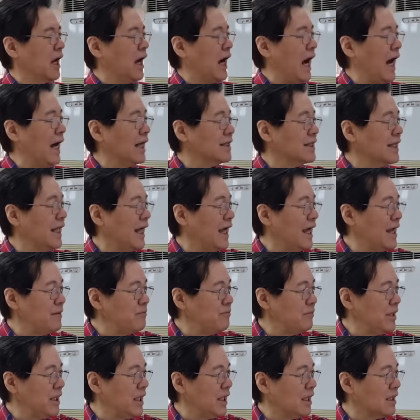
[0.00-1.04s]

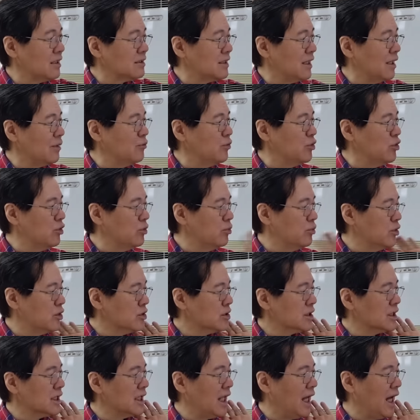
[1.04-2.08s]
anemic,
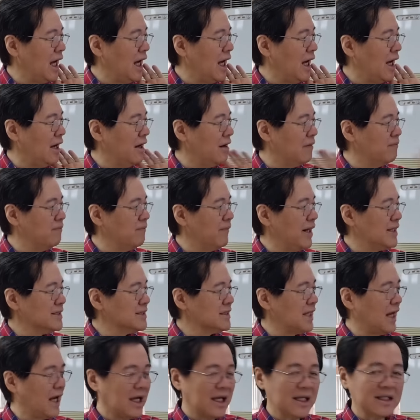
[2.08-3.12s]
namumutla,
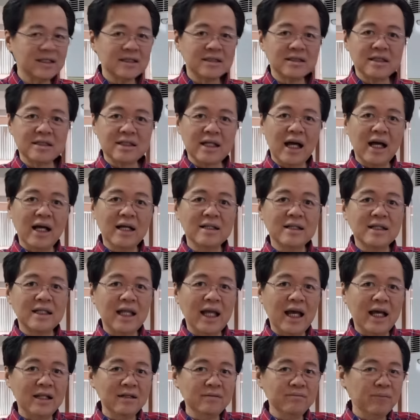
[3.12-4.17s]
masakit ang
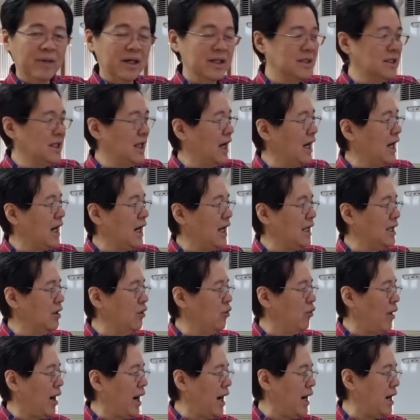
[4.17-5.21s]
tiyan, bandang
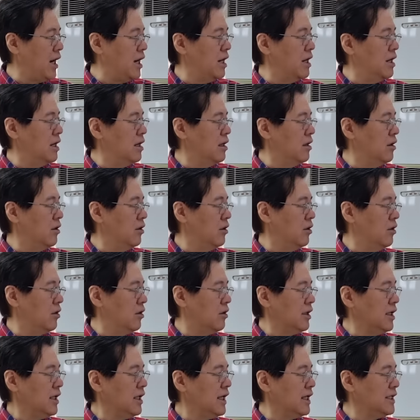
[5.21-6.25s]
kaliwa.
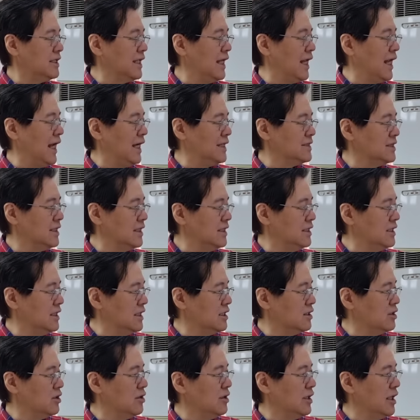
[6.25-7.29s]
Okay? Kadalasan
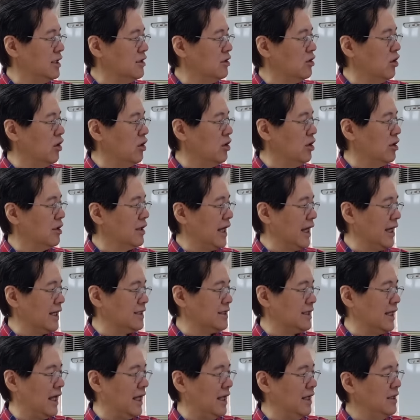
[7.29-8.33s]
dito yan,
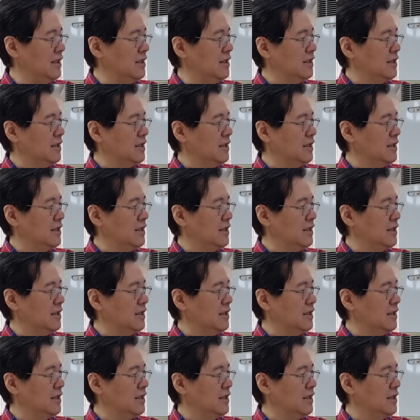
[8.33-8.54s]
colorectal.